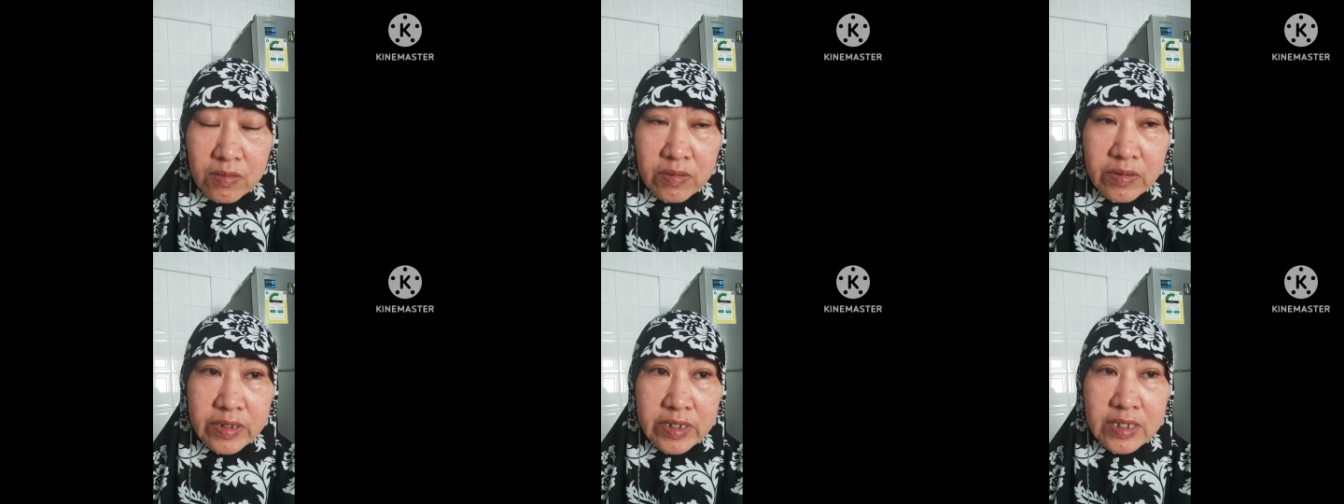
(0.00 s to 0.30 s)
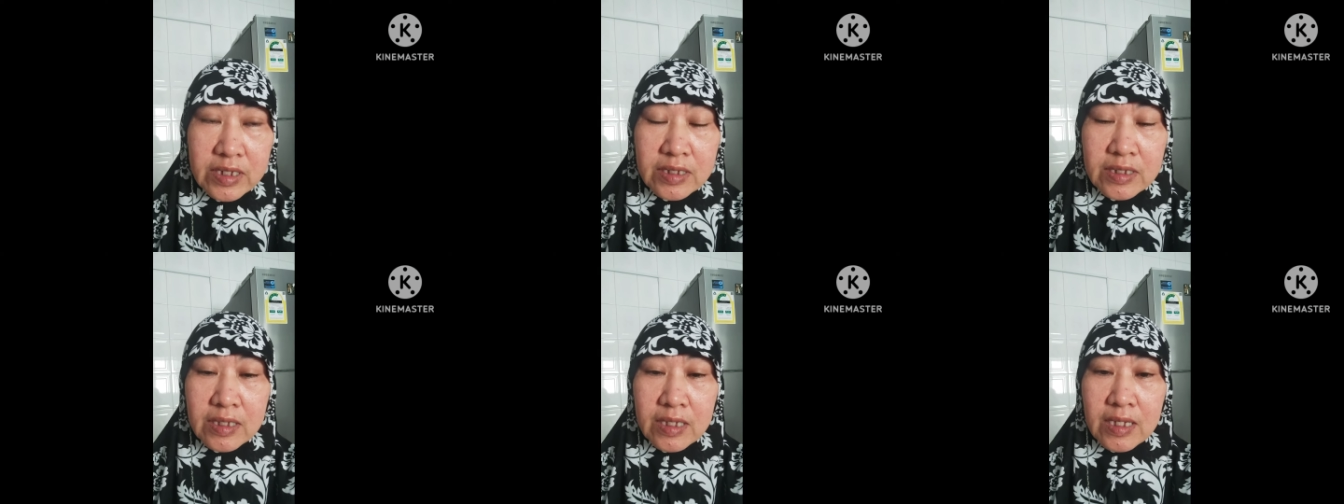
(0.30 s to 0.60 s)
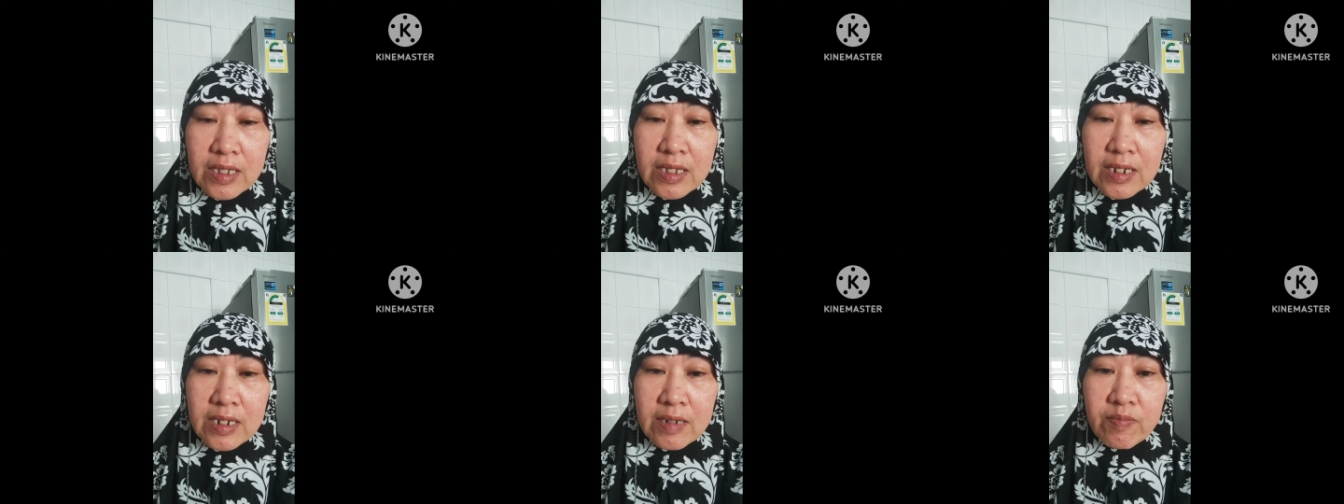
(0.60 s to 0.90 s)
Oy,
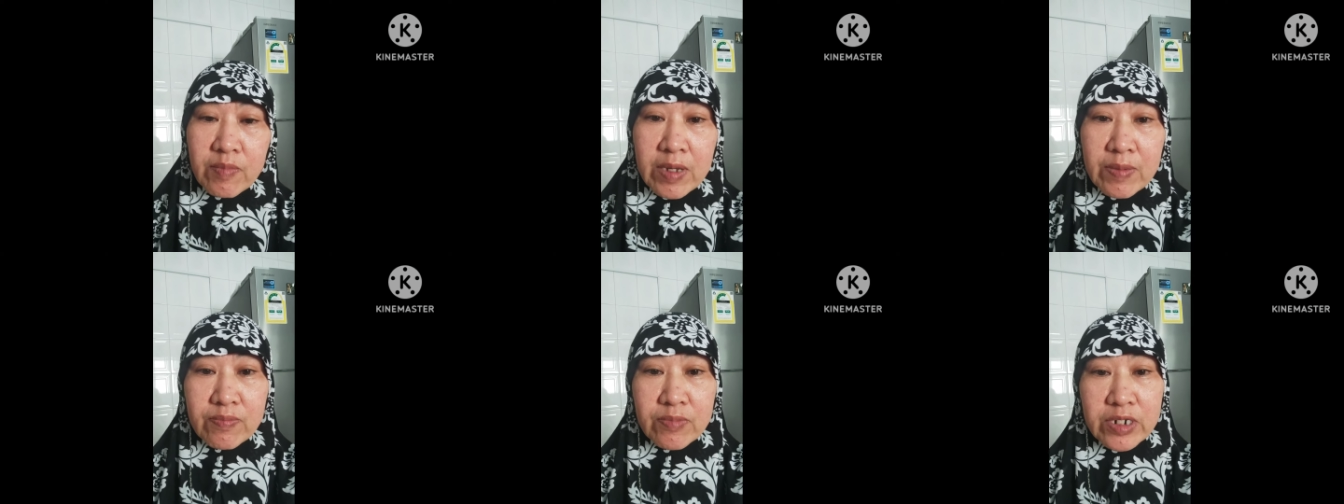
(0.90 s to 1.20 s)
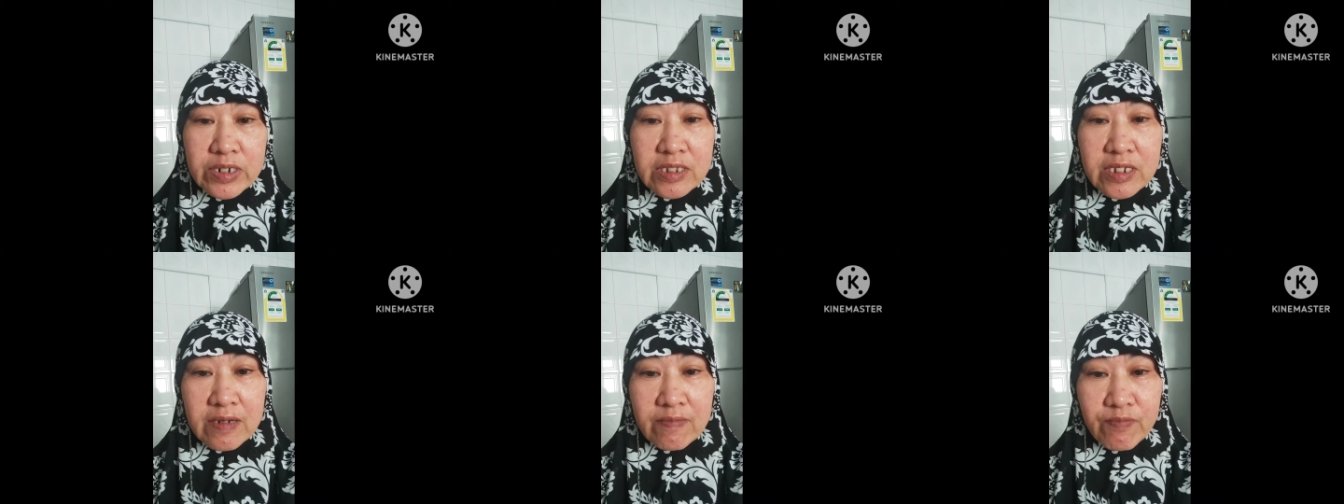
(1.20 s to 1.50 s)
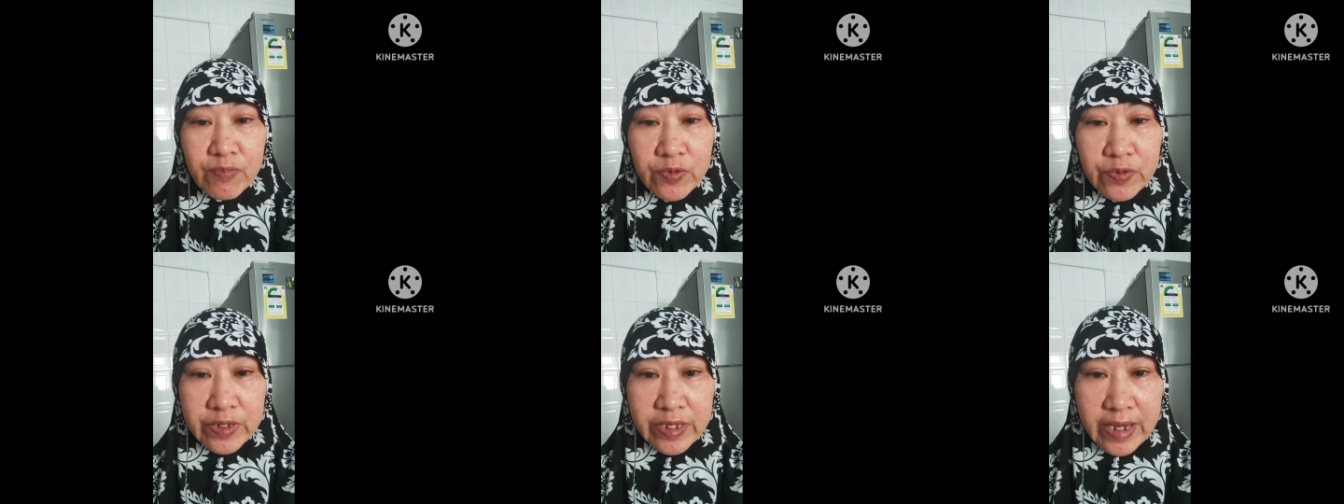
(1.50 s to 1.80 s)
member din
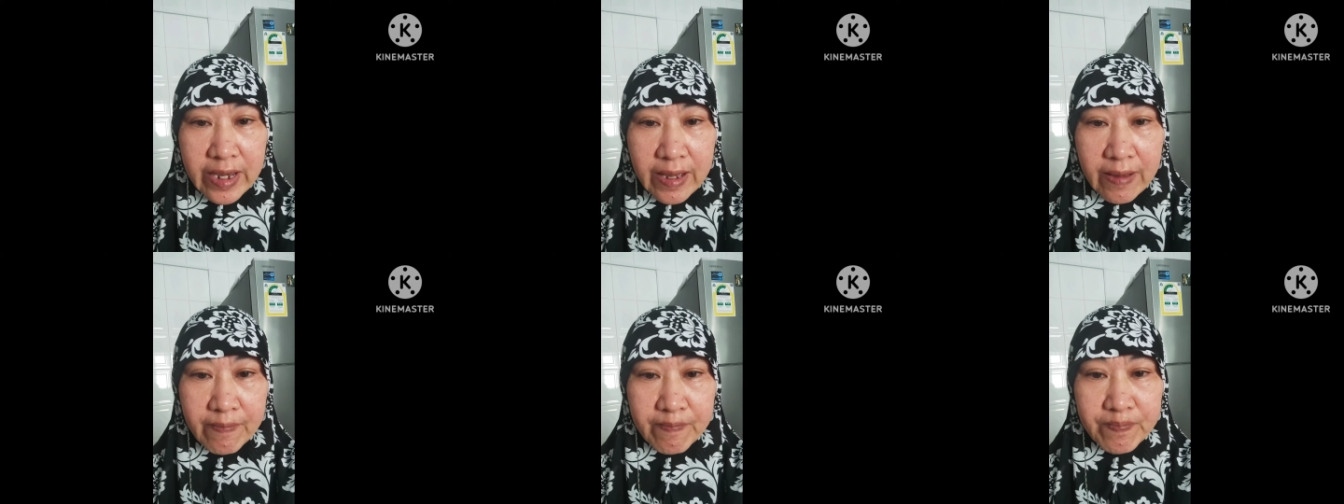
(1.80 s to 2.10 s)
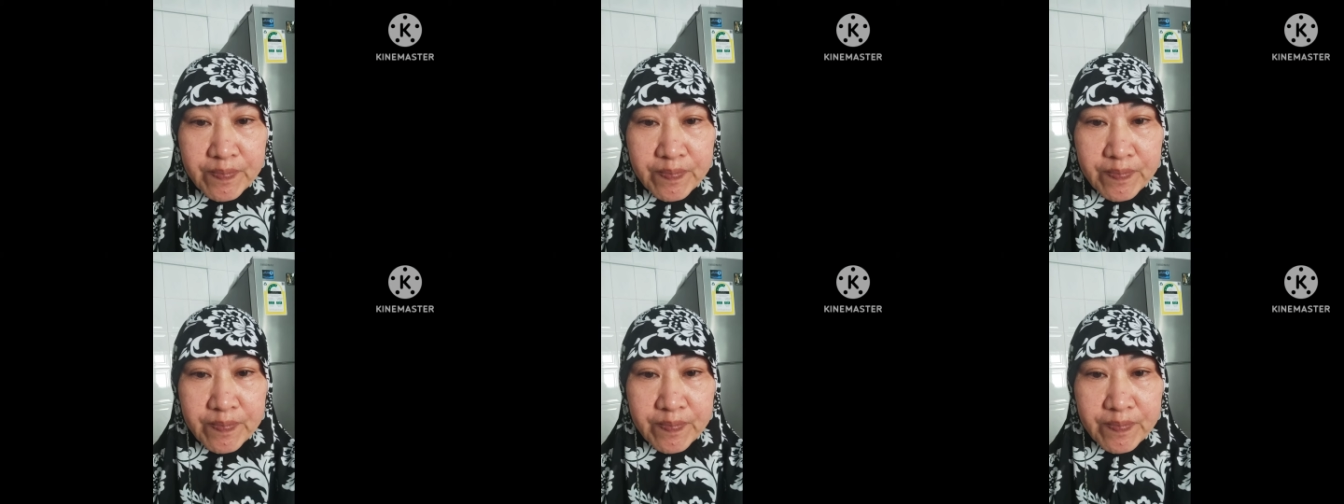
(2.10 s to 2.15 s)
po niya.